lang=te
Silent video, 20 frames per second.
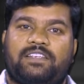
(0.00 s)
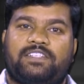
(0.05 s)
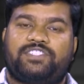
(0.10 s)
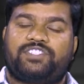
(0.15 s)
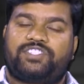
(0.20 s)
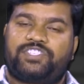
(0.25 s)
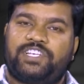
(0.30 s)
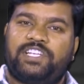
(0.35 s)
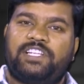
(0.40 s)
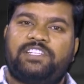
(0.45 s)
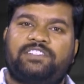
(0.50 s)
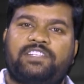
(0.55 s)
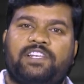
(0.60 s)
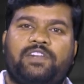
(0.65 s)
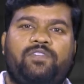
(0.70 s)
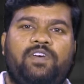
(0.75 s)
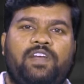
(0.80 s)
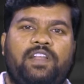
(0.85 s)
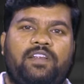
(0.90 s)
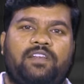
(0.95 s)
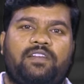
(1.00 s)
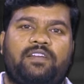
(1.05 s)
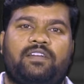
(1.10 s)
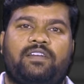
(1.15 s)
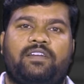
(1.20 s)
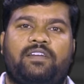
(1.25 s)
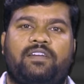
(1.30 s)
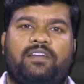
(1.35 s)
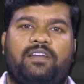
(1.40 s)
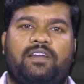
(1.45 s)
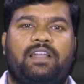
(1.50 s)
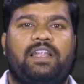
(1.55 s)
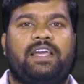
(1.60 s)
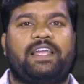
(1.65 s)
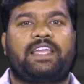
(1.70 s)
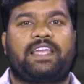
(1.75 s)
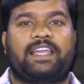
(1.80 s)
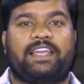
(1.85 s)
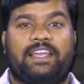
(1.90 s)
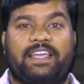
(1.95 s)
స్టీల్ సిల్వర్
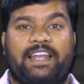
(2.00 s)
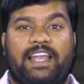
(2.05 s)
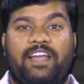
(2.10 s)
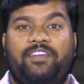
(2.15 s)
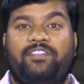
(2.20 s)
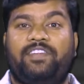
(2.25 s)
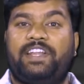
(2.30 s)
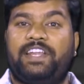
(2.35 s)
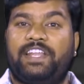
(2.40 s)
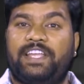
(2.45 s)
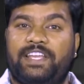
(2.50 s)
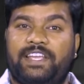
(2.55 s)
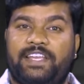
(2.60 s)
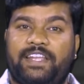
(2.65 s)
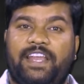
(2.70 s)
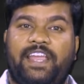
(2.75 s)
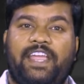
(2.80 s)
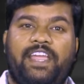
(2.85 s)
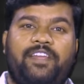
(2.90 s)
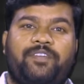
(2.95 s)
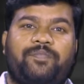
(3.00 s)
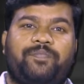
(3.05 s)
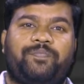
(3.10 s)
అలాగే గ్రావిటీ గ్రే